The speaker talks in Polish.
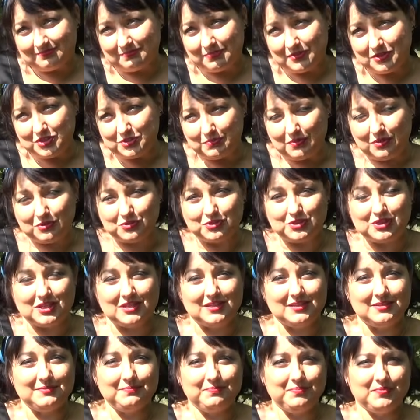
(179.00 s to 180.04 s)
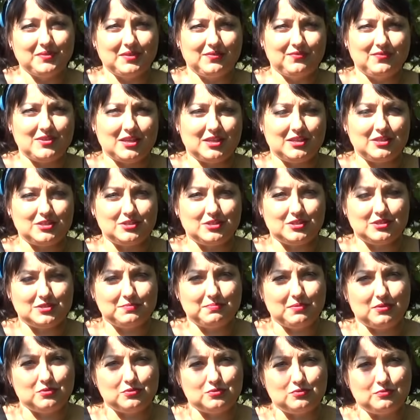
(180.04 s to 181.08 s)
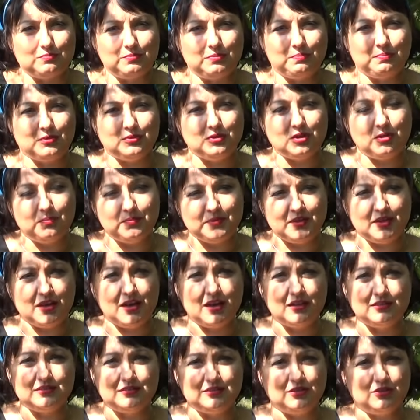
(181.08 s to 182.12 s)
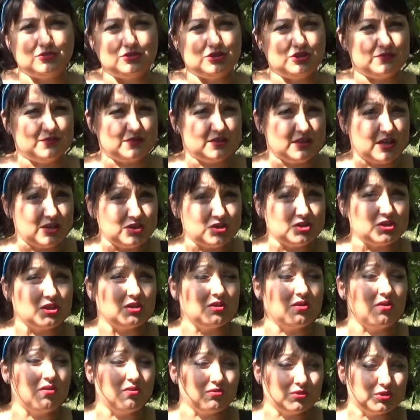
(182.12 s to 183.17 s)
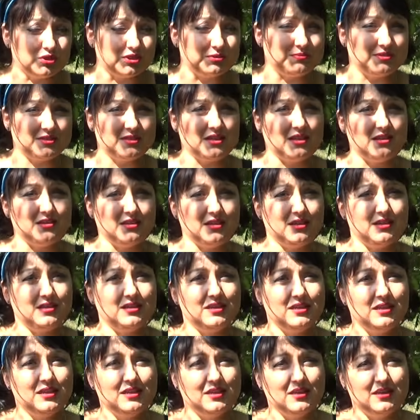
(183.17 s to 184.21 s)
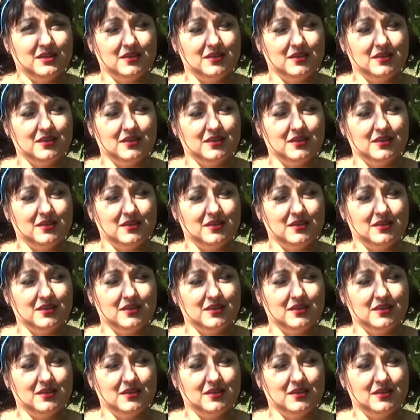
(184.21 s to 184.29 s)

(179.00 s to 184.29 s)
być może w jakiś sposób podobne chaty, chociaż w znacznie gorszym stanie,